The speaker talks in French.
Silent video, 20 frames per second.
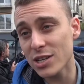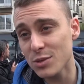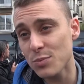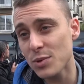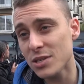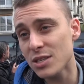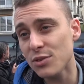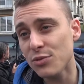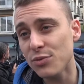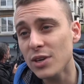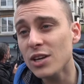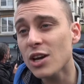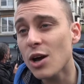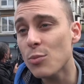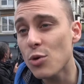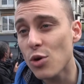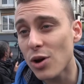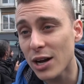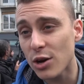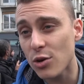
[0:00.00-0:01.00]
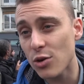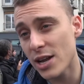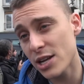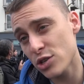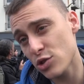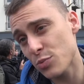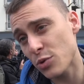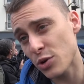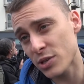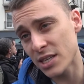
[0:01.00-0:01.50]
spécifiques comme le racolage ou le
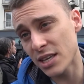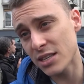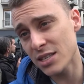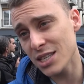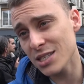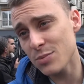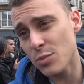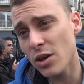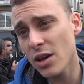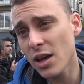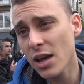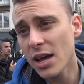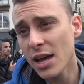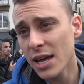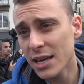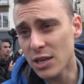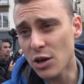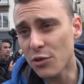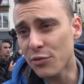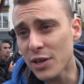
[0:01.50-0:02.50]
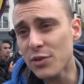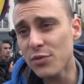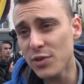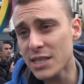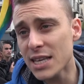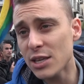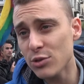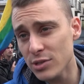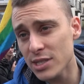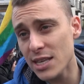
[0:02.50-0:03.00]
proxénétisme qui en fait visent à
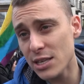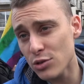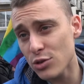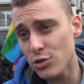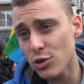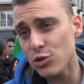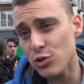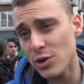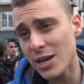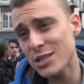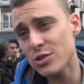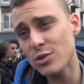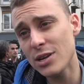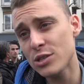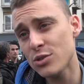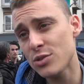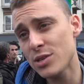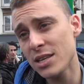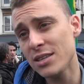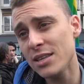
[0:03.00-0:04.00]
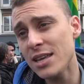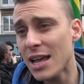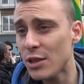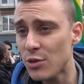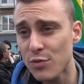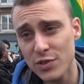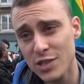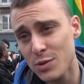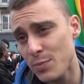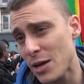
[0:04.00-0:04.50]
nous exclure du reste de la société et ne
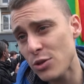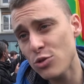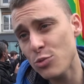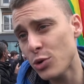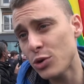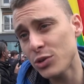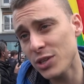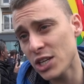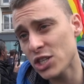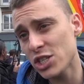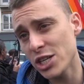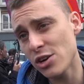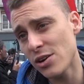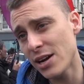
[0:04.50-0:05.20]
visent pas à nous protéger en